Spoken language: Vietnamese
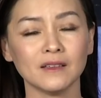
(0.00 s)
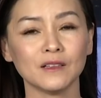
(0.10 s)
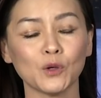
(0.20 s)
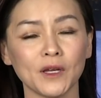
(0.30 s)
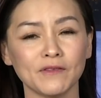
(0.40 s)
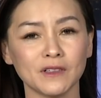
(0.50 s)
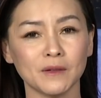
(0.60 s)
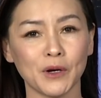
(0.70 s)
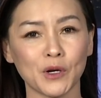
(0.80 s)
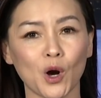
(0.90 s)
như anh Huy vừa
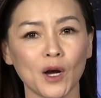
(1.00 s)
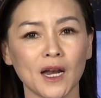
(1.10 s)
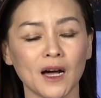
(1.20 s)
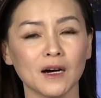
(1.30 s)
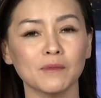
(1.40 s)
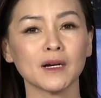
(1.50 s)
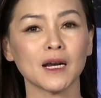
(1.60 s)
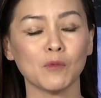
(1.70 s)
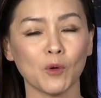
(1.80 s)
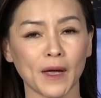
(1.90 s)
mới nói là ở mức
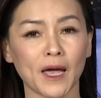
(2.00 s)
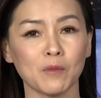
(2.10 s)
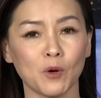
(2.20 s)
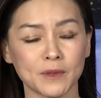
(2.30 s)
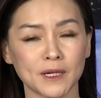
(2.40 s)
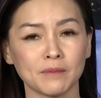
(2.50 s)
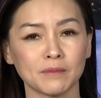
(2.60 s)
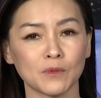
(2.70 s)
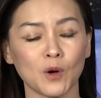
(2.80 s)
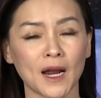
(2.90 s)
là 1.100
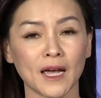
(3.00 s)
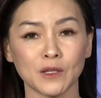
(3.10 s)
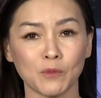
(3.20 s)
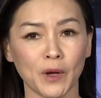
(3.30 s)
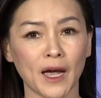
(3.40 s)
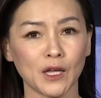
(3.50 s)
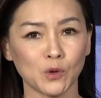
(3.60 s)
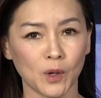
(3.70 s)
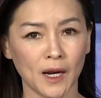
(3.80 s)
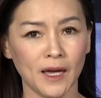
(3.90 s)
đô la cho mỗi hai
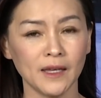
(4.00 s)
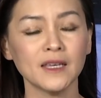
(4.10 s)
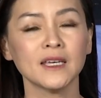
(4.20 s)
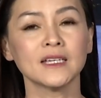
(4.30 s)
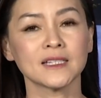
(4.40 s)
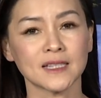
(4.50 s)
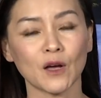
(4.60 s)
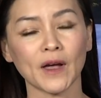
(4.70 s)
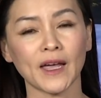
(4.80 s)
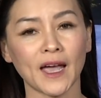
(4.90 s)
tuần lễ
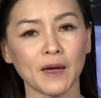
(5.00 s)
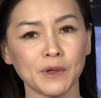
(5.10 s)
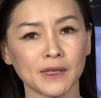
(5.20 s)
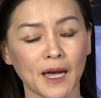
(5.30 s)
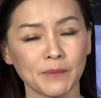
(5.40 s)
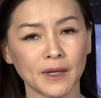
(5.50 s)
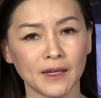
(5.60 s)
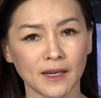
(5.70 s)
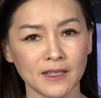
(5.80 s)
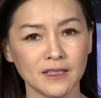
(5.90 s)
sau ngày 28
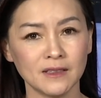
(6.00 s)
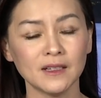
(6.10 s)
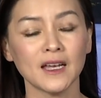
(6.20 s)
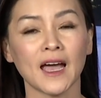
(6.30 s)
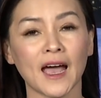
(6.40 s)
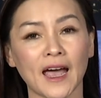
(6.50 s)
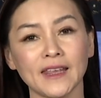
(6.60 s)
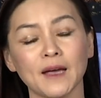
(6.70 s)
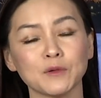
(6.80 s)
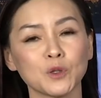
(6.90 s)
tháng 9 hạ
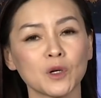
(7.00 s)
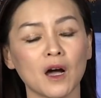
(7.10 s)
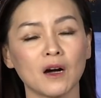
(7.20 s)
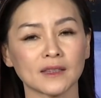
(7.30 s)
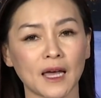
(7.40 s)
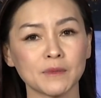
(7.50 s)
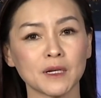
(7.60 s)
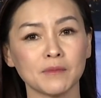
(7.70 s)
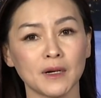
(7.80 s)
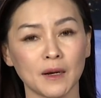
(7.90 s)
giảm xuống còn
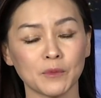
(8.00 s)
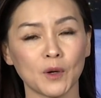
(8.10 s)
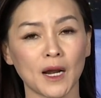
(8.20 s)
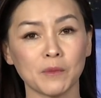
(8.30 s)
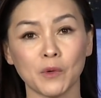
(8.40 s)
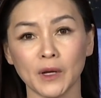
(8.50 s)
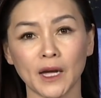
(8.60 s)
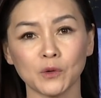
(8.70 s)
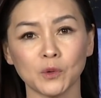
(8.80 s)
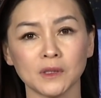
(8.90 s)
815 đô la mỗi
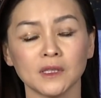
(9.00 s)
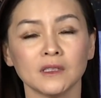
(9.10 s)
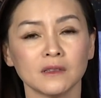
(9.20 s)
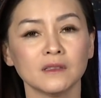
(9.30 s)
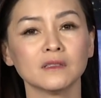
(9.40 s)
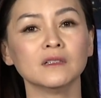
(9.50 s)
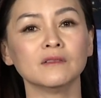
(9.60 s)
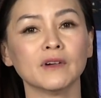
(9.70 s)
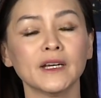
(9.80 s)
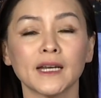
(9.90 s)
2 tuần, tương
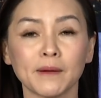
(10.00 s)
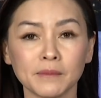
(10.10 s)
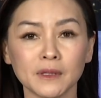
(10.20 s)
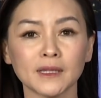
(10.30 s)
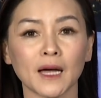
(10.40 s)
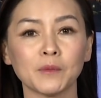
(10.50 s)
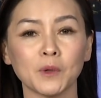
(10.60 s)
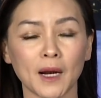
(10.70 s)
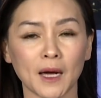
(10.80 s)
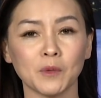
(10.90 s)
đương với 58
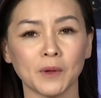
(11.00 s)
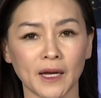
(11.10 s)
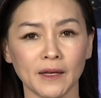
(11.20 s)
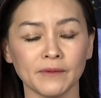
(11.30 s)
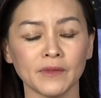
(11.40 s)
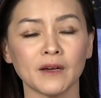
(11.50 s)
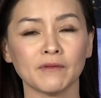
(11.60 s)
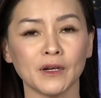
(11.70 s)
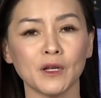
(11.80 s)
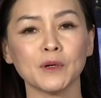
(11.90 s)
đô la một ngày.
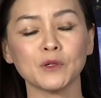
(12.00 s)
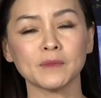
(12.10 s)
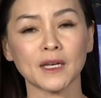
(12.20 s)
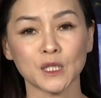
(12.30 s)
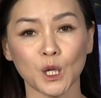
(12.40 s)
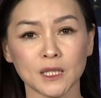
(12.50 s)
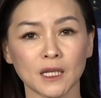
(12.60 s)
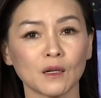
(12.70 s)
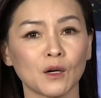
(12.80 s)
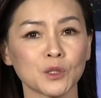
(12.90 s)
Và nếu mà chúng ta so
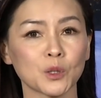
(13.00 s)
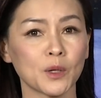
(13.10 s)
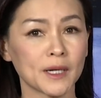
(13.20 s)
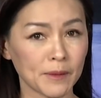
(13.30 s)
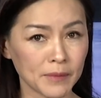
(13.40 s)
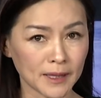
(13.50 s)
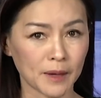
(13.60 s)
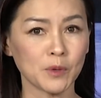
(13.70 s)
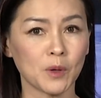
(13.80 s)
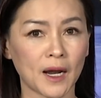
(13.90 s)
sánh con số
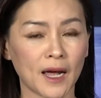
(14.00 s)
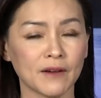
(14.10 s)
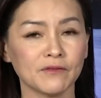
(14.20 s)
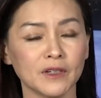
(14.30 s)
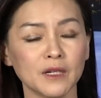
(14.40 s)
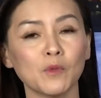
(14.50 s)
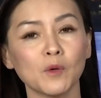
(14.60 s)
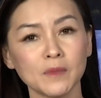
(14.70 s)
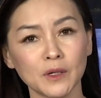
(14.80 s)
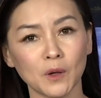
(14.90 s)
58 đô la với
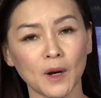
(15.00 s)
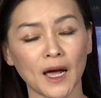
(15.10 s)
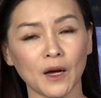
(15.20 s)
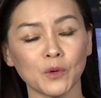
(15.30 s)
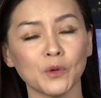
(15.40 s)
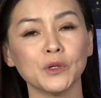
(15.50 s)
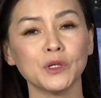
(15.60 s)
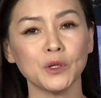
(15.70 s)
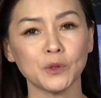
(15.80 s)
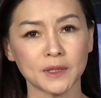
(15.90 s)
40 đô la của
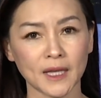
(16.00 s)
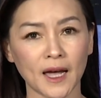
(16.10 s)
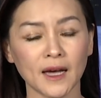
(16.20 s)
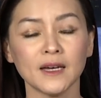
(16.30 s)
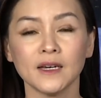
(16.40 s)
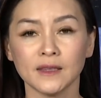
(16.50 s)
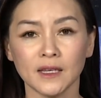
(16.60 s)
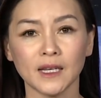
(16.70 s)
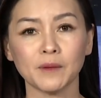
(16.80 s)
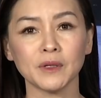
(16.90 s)
New Star
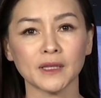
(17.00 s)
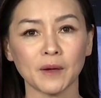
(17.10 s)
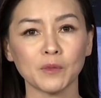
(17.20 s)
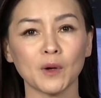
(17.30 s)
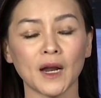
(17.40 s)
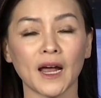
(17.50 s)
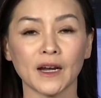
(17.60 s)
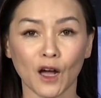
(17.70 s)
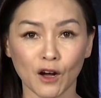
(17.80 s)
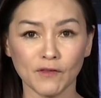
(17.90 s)
thì 58 đô la
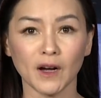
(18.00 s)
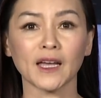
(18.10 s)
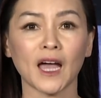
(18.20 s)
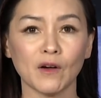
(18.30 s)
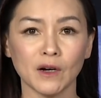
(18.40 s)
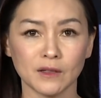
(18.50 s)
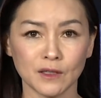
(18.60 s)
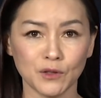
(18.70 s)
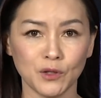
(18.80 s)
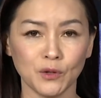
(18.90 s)
nó vẫn cao hơn
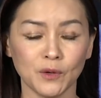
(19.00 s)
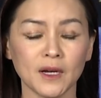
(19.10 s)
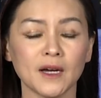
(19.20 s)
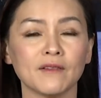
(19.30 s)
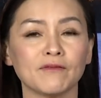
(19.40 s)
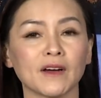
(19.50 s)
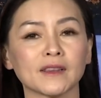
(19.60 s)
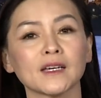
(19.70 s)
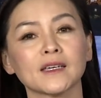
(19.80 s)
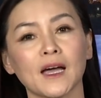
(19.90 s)
rất nhiều. Và
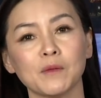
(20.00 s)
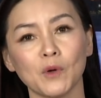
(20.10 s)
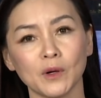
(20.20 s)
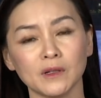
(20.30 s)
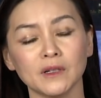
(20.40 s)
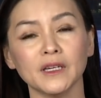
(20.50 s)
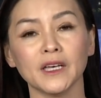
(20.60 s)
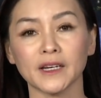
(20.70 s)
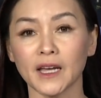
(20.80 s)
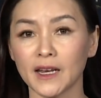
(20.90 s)
tất cả mọi người
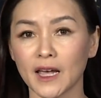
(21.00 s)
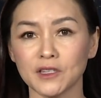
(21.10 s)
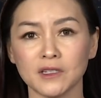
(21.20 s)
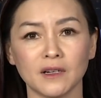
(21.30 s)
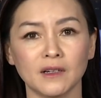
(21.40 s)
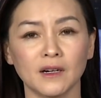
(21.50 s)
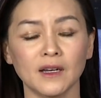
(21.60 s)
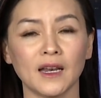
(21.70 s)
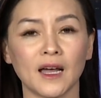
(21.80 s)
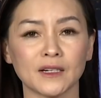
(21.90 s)
hiện nay đang chờ đợi
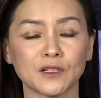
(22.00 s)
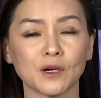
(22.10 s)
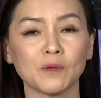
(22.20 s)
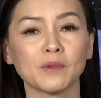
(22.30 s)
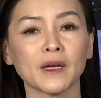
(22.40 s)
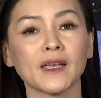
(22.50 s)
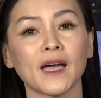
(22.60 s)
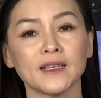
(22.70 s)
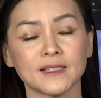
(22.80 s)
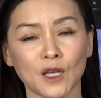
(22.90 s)
là trong cái
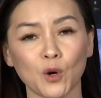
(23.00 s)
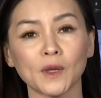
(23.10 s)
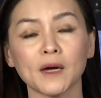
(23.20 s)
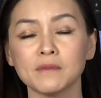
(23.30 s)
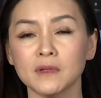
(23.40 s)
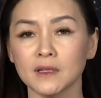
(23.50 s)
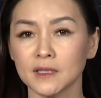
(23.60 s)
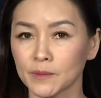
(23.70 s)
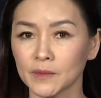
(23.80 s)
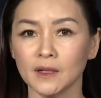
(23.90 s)
ngày 6 tháng 10
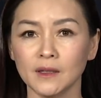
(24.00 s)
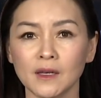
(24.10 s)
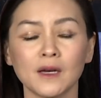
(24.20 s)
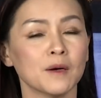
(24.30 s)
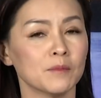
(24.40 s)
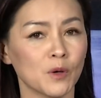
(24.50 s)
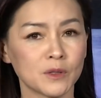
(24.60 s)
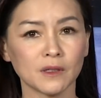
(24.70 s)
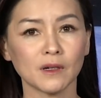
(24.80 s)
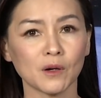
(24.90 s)
sắp tới, Bộ
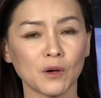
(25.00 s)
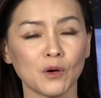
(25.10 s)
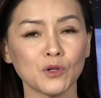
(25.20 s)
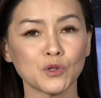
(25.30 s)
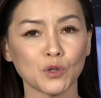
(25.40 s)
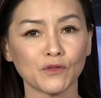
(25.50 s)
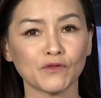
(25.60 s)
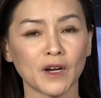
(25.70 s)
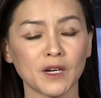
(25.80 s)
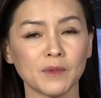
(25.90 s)
trưởng Ngân khố George
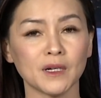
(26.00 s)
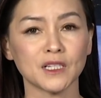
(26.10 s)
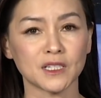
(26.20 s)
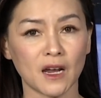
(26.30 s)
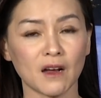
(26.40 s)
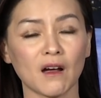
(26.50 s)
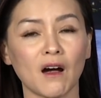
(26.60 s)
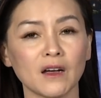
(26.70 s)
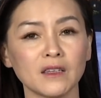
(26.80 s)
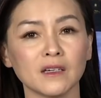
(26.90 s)
Feiderberg sẽ
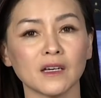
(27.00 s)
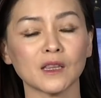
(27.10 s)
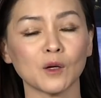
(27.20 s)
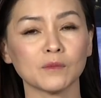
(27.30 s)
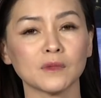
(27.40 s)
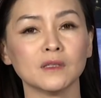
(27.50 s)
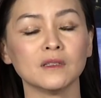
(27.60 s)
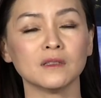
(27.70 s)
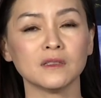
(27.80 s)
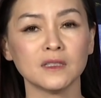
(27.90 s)
có những cái thông tin
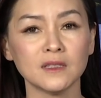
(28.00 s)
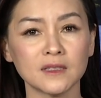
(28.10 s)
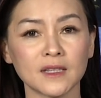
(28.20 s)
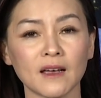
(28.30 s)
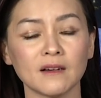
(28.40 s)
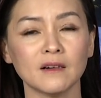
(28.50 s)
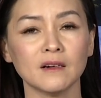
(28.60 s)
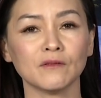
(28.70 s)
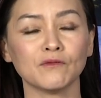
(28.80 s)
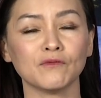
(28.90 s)
chính xác
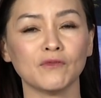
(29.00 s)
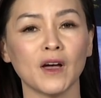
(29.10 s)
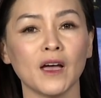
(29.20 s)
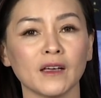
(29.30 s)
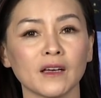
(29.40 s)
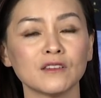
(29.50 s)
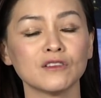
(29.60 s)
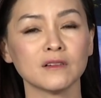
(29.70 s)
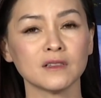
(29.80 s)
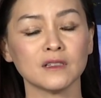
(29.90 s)
hơn về cái
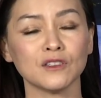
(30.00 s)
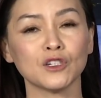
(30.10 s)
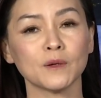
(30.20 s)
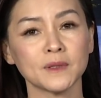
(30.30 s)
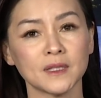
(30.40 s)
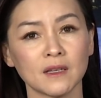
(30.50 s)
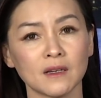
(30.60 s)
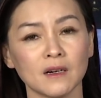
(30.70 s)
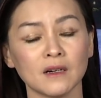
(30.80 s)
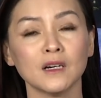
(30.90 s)
chương trình Job
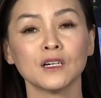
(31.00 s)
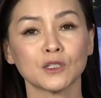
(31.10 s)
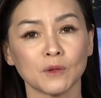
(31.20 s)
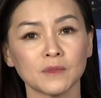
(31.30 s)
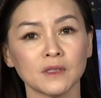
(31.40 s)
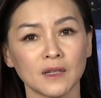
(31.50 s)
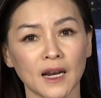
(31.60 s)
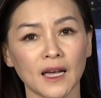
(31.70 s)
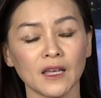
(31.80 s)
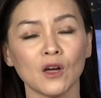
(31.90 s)
Seeker trong tương
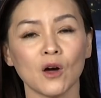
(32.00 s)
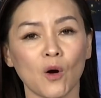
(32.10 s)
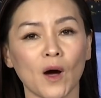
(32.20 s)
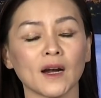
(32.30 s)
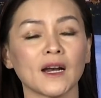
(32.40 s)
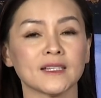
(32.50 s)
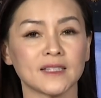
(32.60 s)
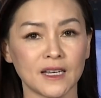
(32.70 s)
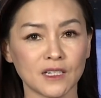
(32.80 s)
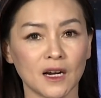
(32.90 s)
lai hoặc là
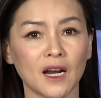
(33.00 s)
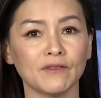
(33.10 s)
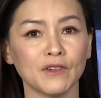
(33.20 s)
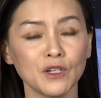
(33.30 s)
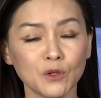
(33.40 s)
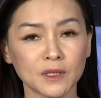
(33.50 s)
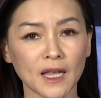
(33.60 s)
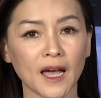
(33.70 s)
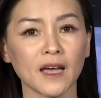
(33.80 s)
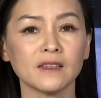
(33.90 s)
sẽ trở lại với
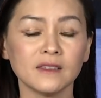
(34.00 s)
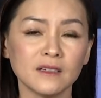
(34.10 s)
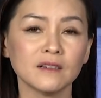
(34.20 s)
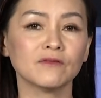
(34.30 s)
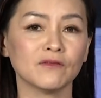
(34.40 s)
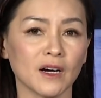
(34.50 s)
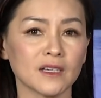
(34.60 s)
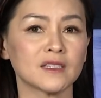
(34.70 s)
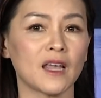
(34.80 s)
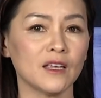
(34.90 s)
Newstar nhưng vẫn
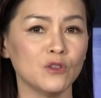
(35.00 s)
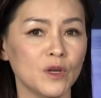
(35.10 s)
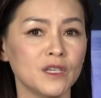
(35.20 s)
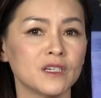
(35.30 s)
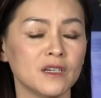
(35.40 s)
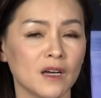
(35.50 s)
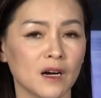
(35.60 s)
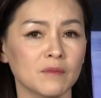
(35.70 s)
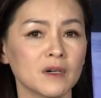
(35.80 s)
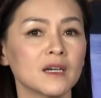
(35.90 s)
sẽ duy trì
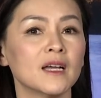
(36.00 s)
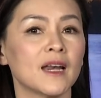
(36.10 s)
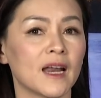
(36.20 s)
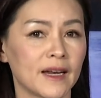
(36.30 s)
ở mức là